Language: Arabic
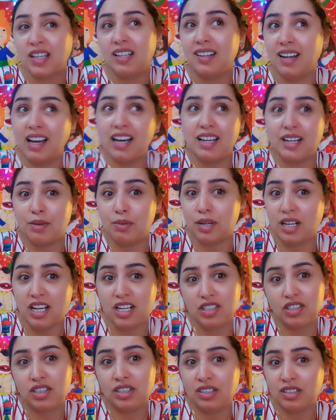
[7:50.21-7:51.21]
القريب
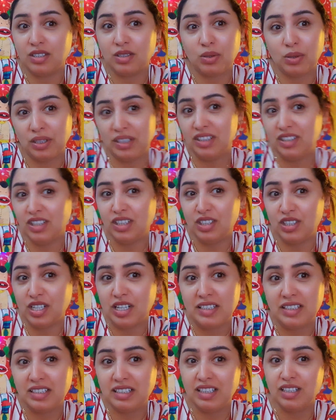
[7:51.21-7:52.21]
العاجل يكون عندي
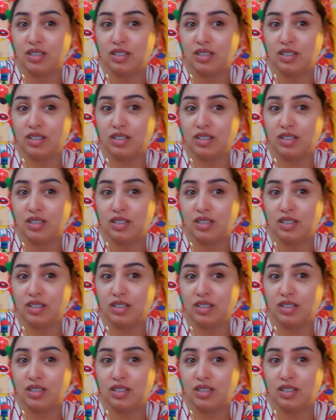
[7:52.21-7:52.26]
الجديد